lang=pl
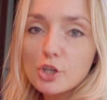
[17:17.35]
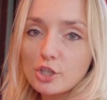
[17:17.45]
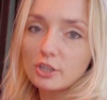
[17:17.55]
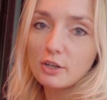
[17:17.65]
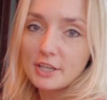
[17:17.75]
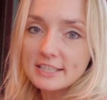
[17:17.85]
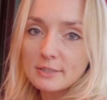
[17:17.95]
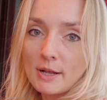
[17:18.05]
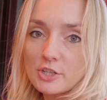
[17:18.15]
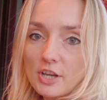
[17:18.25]
jeszcze do tego jest
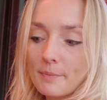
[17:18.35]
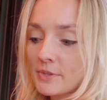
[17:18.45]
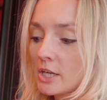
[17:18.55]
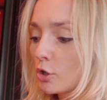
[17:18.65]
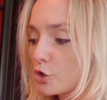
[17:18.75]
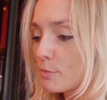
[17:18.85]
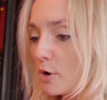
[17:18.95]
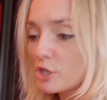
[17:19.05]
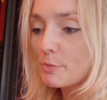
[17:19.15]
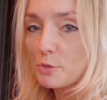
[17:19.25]
smacznie. No czy
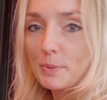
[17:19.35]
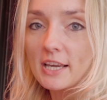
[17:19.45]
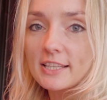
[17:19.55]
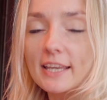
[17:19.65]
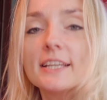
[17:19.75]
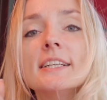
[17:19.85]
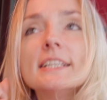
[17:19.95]
może być piękniej?